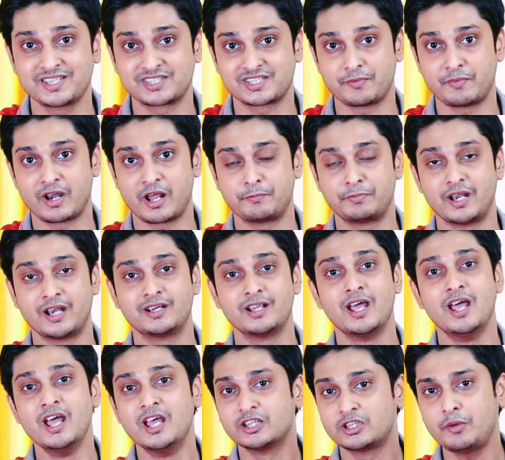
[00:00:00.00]
সিস্টেমের আপডেট
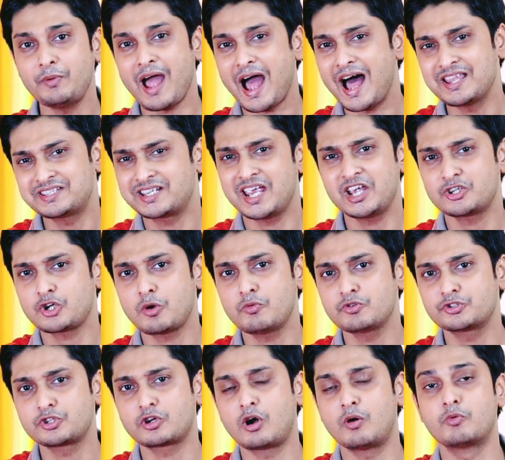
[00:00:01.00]
তবে আজকে এই
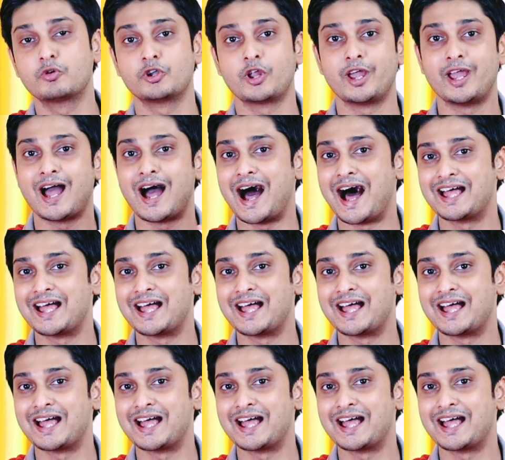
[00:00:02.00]
সমস্ত খবর নয়